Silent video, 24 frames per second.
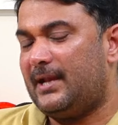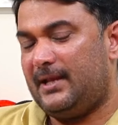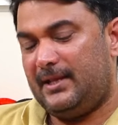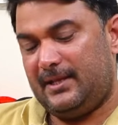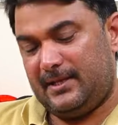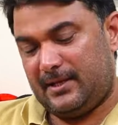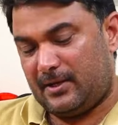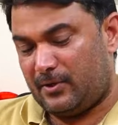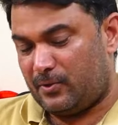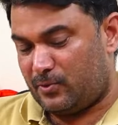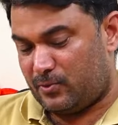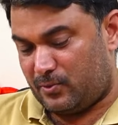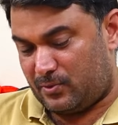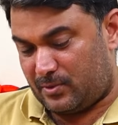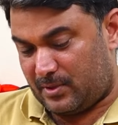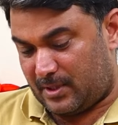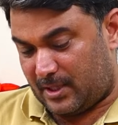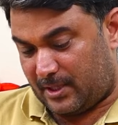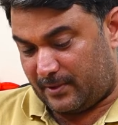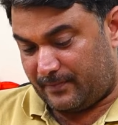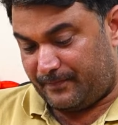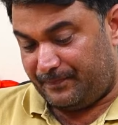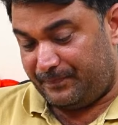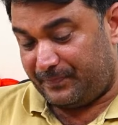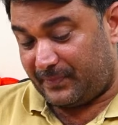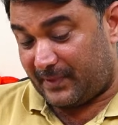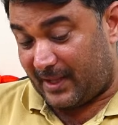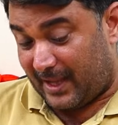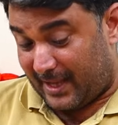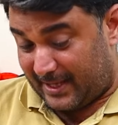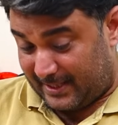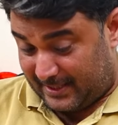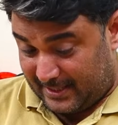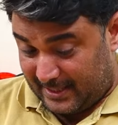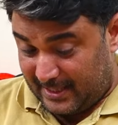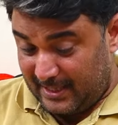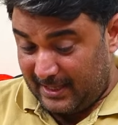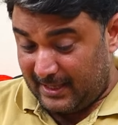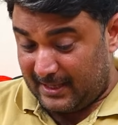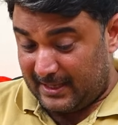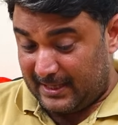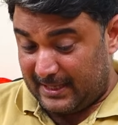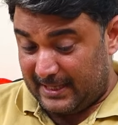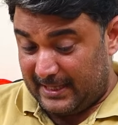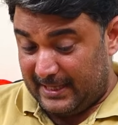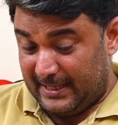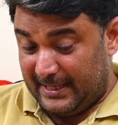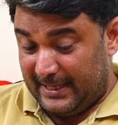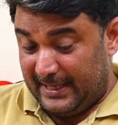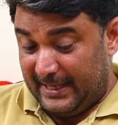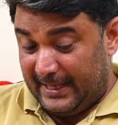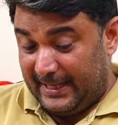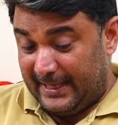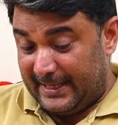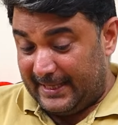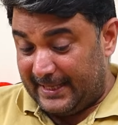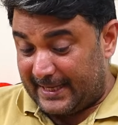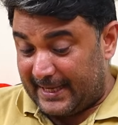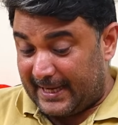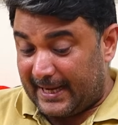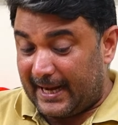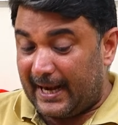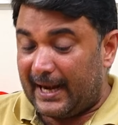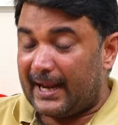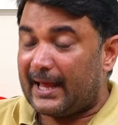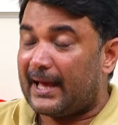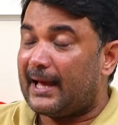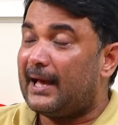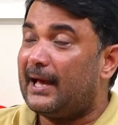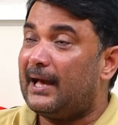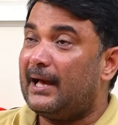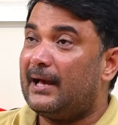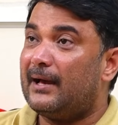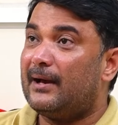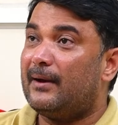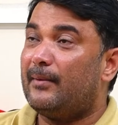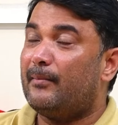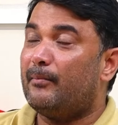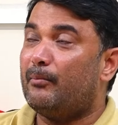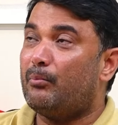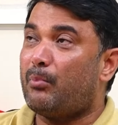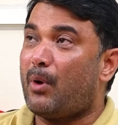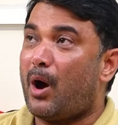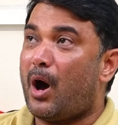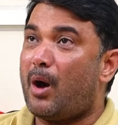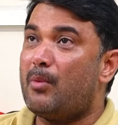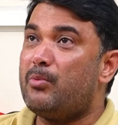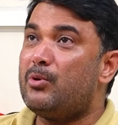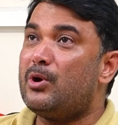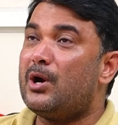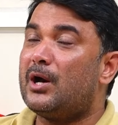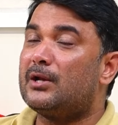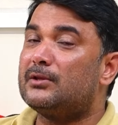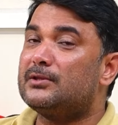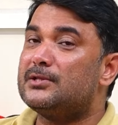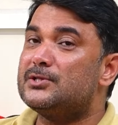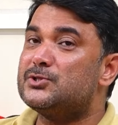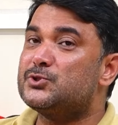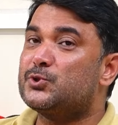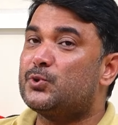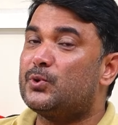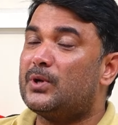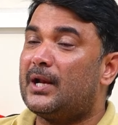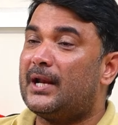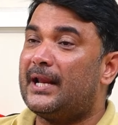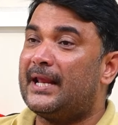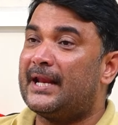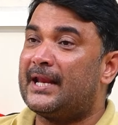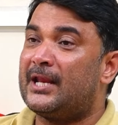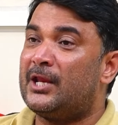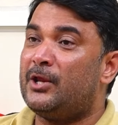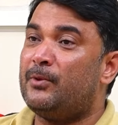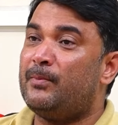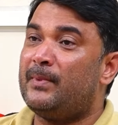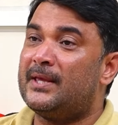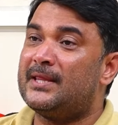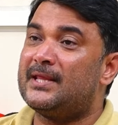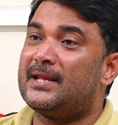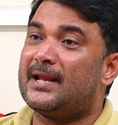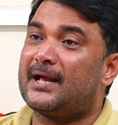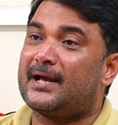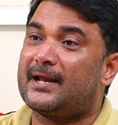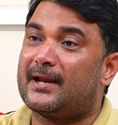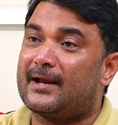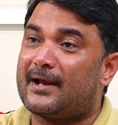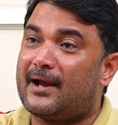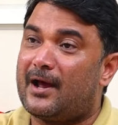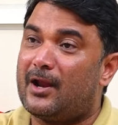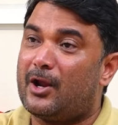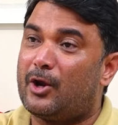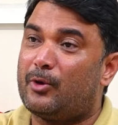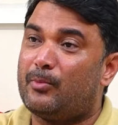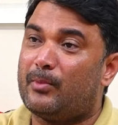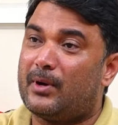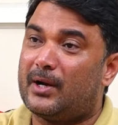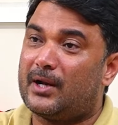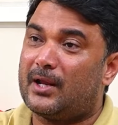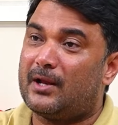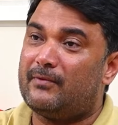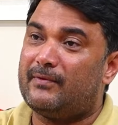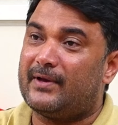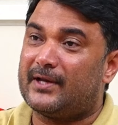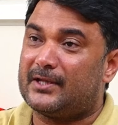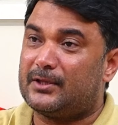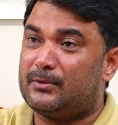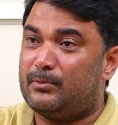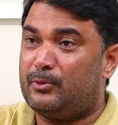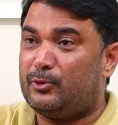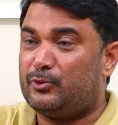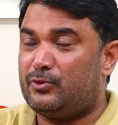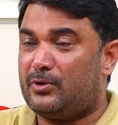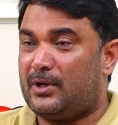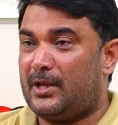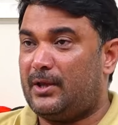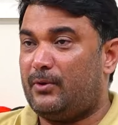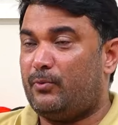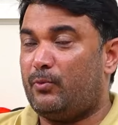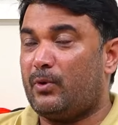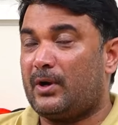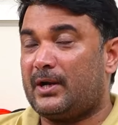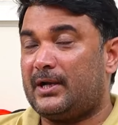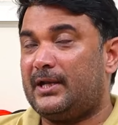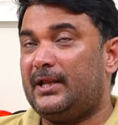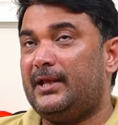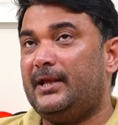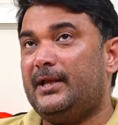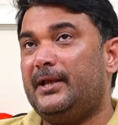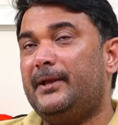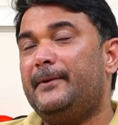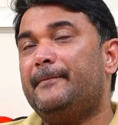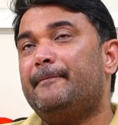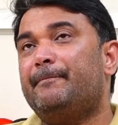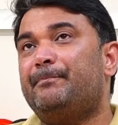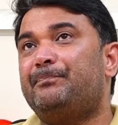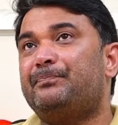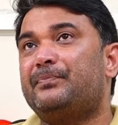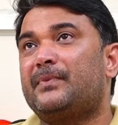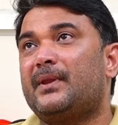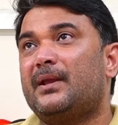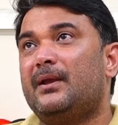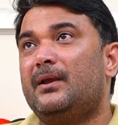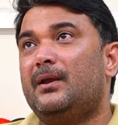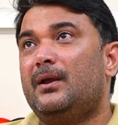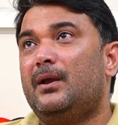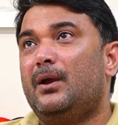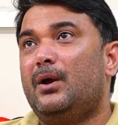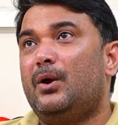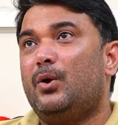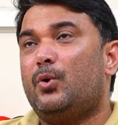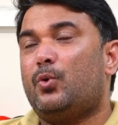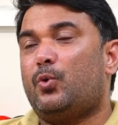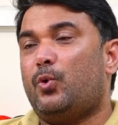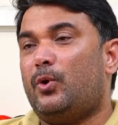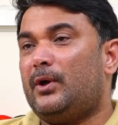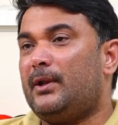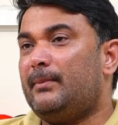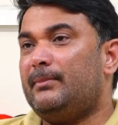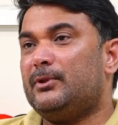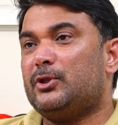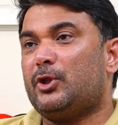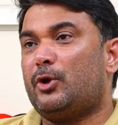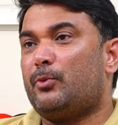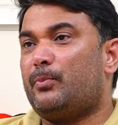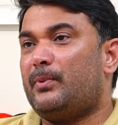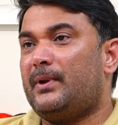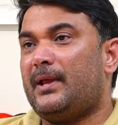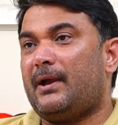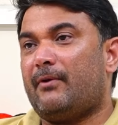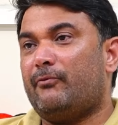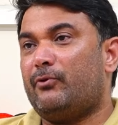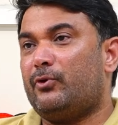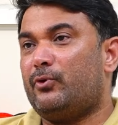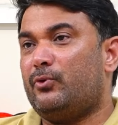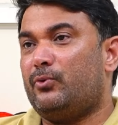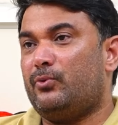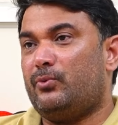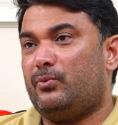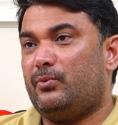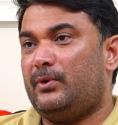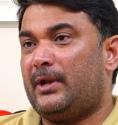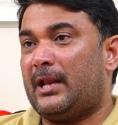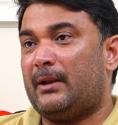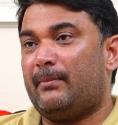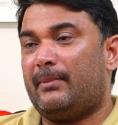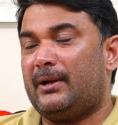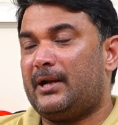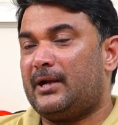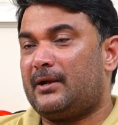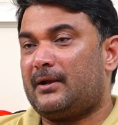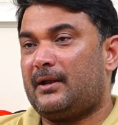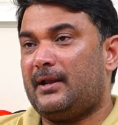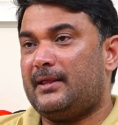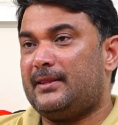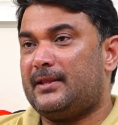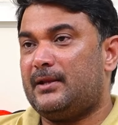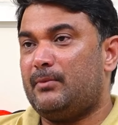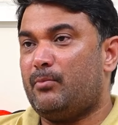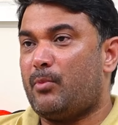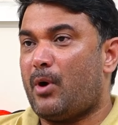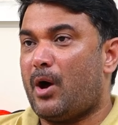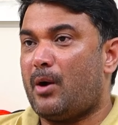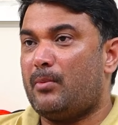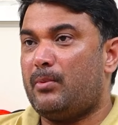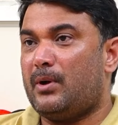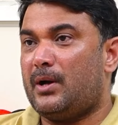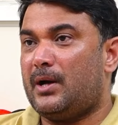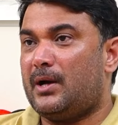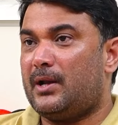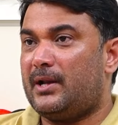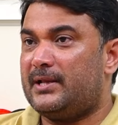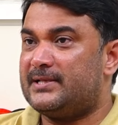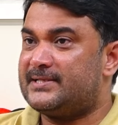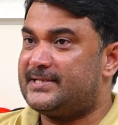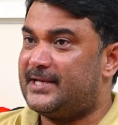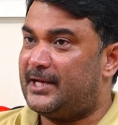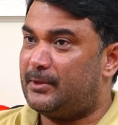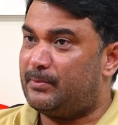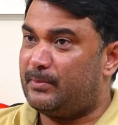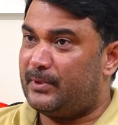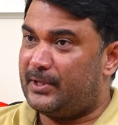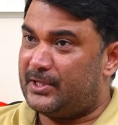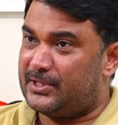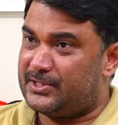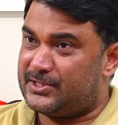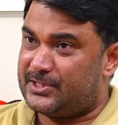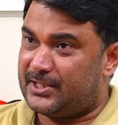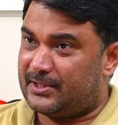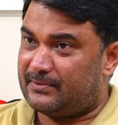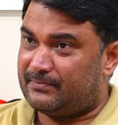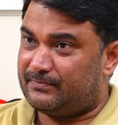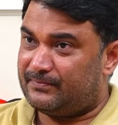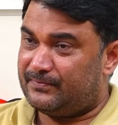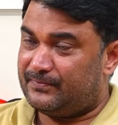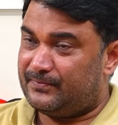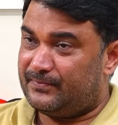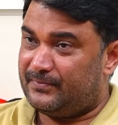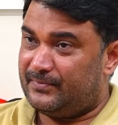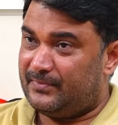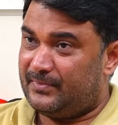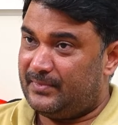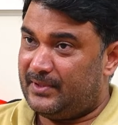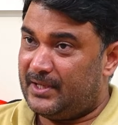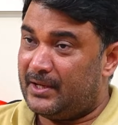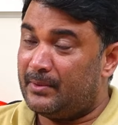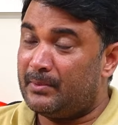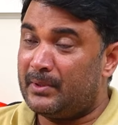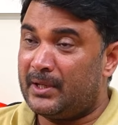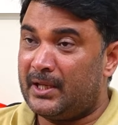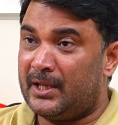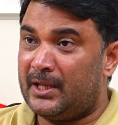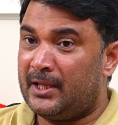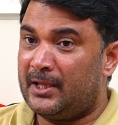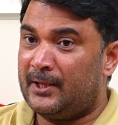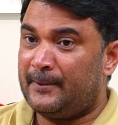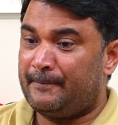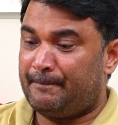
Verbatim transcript: అని అనుకుంటున్నారు అయితే ఇక్కడ బాబు గారు తీసుకున్న నిర్ణయం మీద రకరకాల అనుమానాలు వ్యక్తమవుతున్నాయి ఒకటి కూటమి తరపున ఎవరు నిలబడట్లేదని బాబు గారే స్టేట్మెంట్ ఇచ్చారు ఏమని